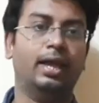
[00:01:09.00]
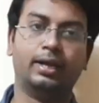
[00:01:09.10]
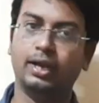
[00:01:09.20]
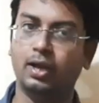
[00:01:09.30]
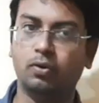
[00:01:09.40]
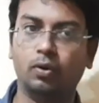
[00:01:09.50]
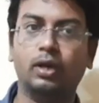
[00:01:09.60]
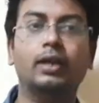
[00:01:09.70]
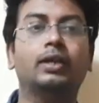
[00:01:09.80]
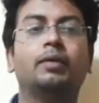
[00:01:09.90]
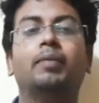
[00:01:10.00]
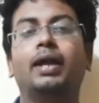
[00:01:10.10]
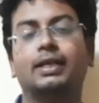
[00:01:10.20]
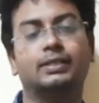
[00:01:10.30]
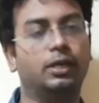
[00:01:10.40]
ఎక్కడా కూడా
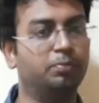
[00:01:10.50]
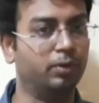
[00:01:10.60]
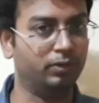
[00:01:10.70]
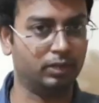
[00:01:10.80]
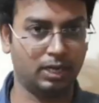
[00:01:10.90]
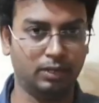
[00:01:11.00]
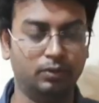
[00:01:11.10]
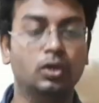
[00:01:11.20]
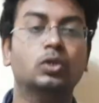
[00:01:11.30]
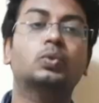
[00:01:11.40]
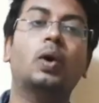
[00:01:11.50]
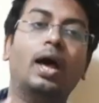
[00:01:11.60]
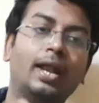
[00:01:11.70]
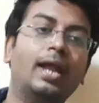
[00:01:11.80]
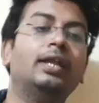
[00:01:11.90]
డిమాండ్కి సరిపోయేది కాదు సో
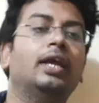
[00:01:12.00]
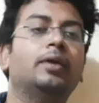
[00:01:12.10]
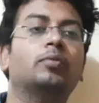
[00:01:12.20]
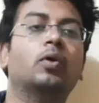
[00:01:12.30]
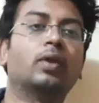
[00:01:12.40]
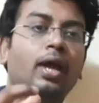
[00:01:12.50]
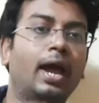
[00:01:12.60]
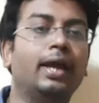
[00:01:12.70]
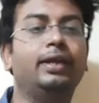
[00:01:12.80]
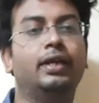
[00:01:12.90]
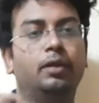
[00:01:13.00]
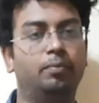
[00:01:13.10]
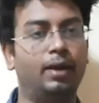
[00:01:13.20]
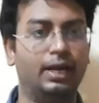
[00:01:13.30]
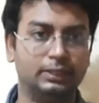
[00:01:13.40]
అలాంటి టైంలోనే ఐటీ అనే
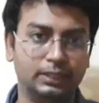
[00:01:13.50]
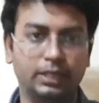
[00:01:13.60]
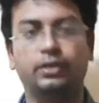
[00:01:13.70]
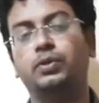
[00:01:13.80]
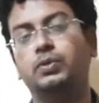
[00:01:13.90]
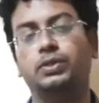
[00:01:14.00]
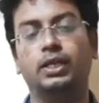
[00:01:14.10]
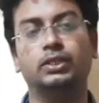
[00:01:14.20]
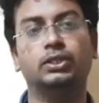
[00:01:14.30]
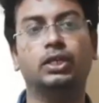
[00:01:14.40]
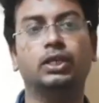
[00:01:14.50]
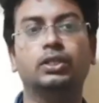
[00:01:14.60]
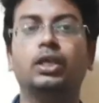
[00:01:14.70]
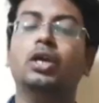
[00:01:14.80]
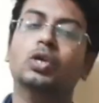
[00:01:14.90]
బ్రాంచ్ని ఇంట్రడ్యూస్ చేయడం
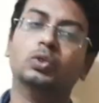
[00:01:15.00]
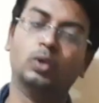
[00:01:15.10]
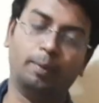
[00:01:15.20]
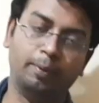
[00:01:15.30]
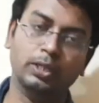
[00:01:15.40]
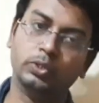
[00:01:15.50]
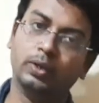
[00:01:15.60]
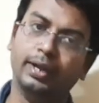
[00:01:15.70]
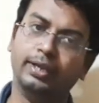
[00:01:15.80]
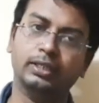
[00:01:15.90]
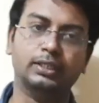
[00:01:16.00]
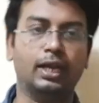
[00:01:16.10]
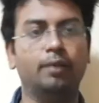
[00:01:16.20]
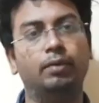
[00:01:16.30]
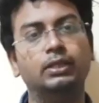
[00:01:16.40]
జరిగింది సో అప్పటి నుంచి కూడా ఐటీకి
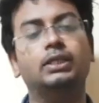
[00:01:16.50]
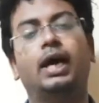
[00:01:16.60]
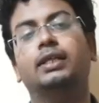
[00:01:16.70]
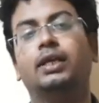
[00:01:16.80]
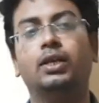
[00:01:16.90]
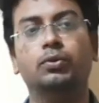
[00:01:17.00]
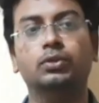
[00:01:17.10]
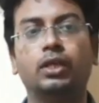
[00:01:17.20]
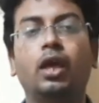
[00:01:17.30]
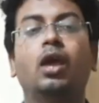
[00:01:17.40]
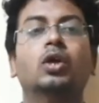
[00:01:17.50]
చాలా మంచి ఆదరణ ఉంది